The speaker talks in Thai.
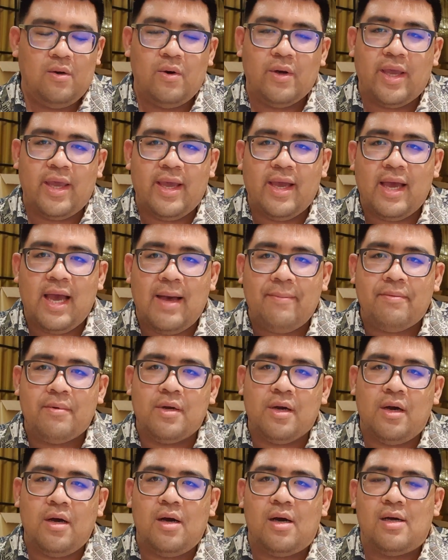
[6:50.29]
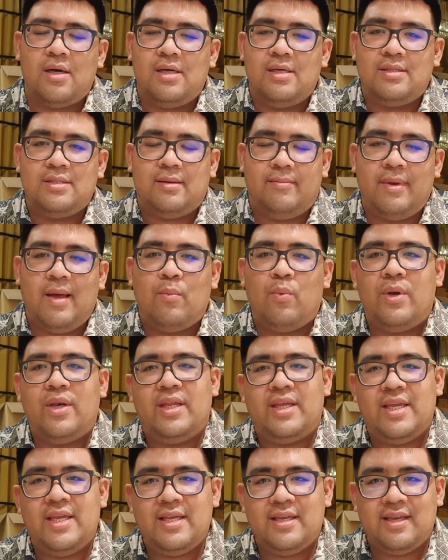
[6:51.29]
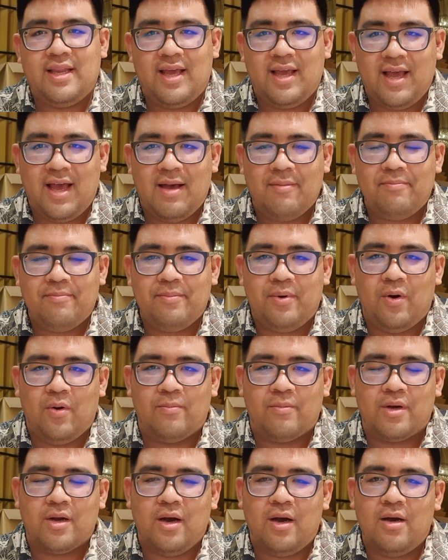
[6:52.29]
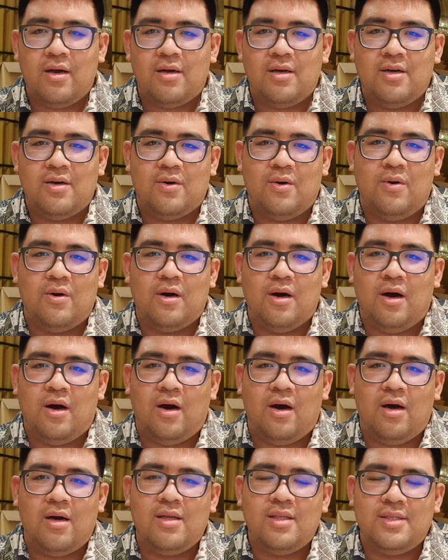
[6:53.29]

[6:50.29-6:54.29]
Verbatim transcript: โอเคครับก็สำหรับวันนี้นะครับ ผมก็คงขอ